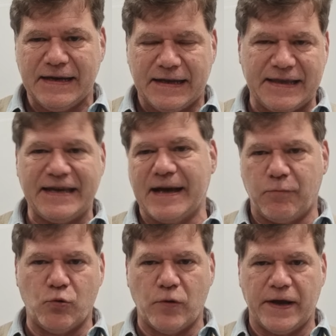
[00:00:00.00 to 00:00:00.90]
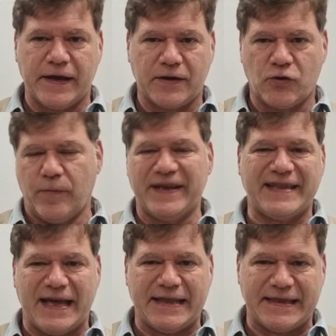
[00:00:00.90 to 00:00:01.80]
Ligabue, come
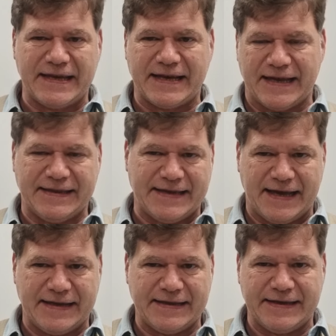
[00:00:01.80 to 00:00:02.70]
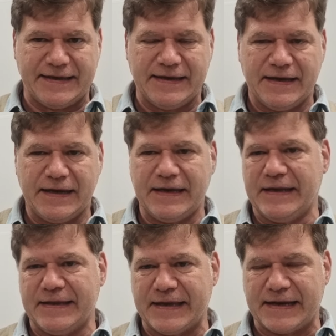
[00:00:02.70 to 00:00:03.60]
tanti cantanti
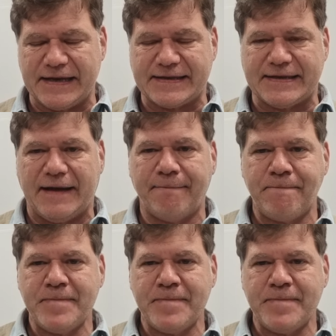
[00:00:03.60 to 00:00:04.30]
interista.